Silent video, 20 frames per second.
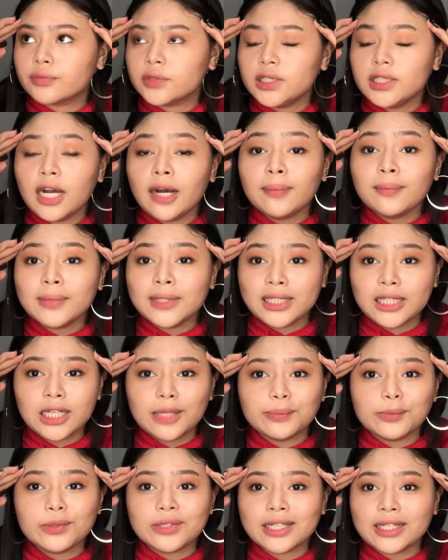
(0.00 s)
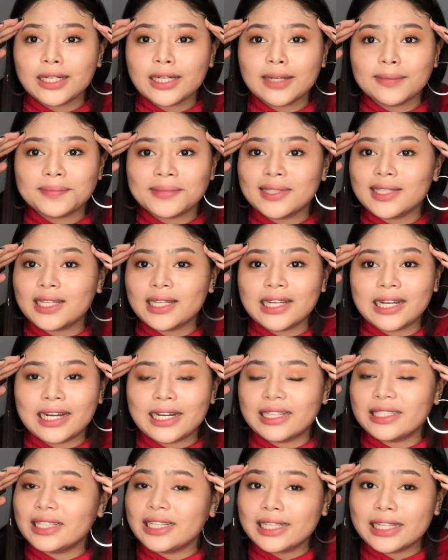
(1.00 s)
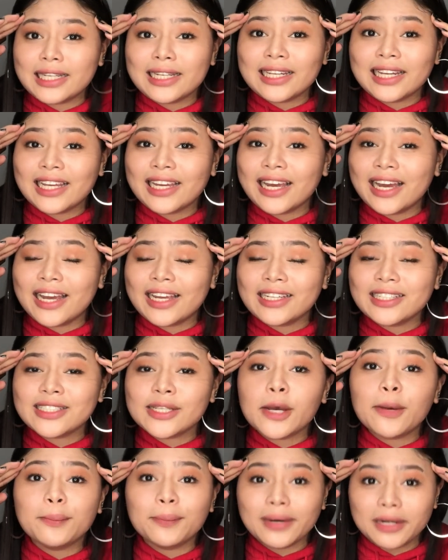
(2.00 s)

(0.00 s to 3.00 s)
Yup, hindi po talaga pantay ang ating kilay guys.